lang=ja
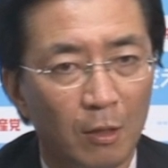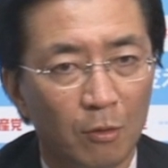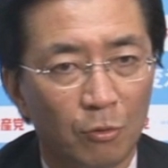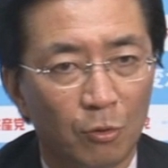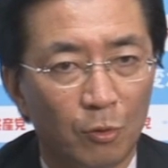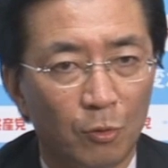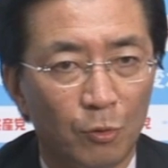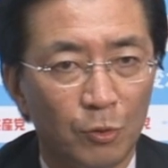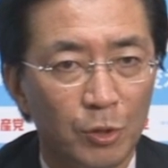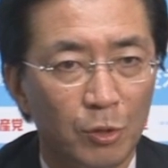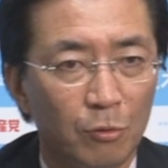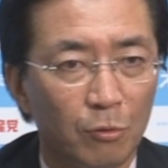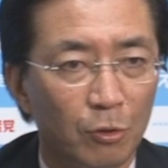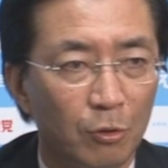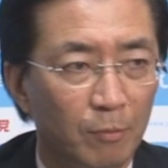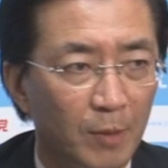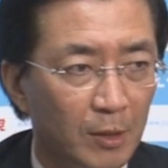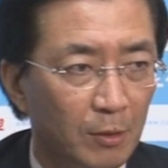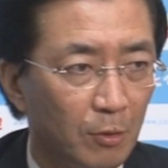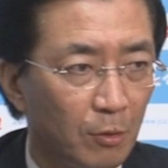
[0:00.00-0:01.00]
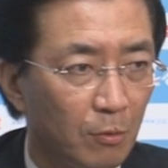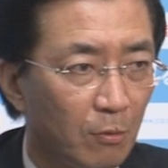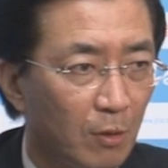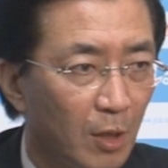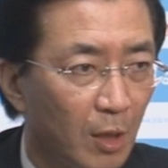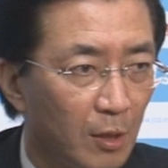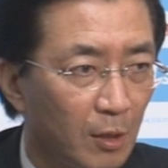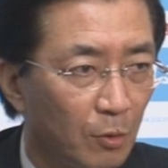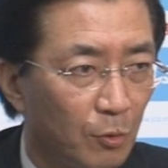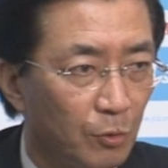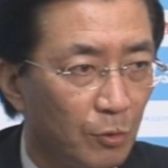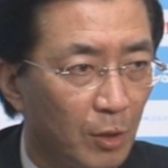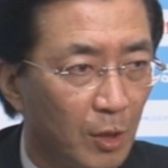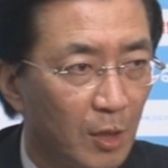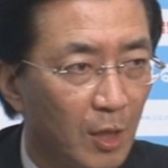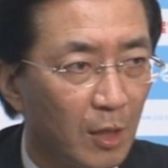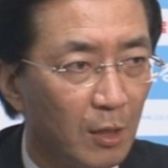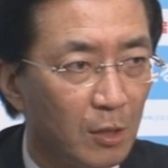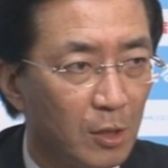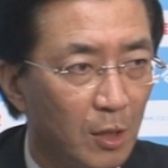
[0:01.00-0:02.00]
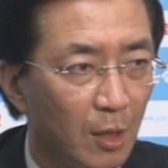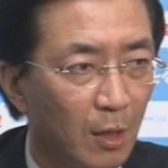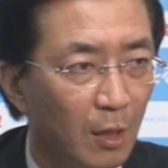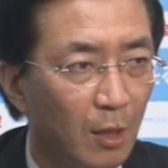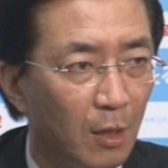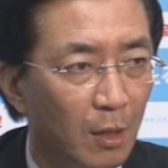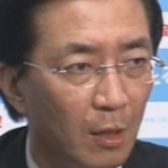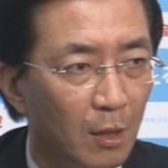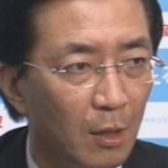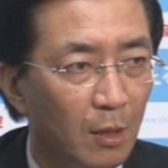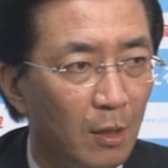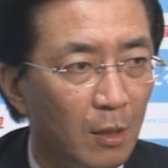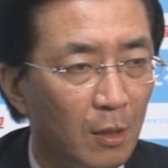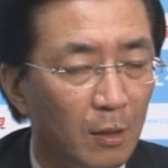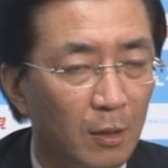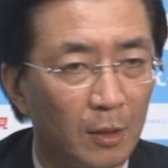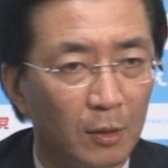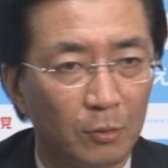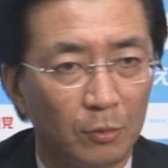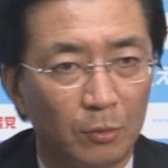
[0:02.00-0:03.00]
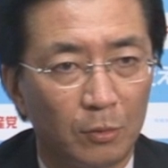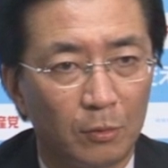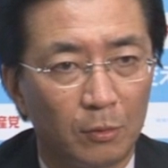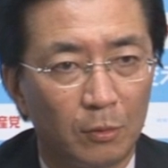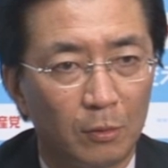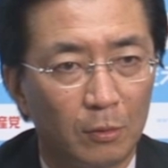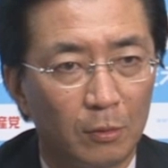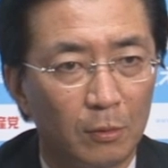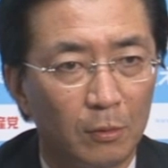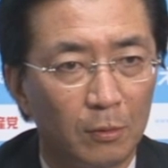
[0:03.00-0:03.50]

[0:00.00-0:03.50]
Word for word: その本質をズバッと突かれたことに対して、あの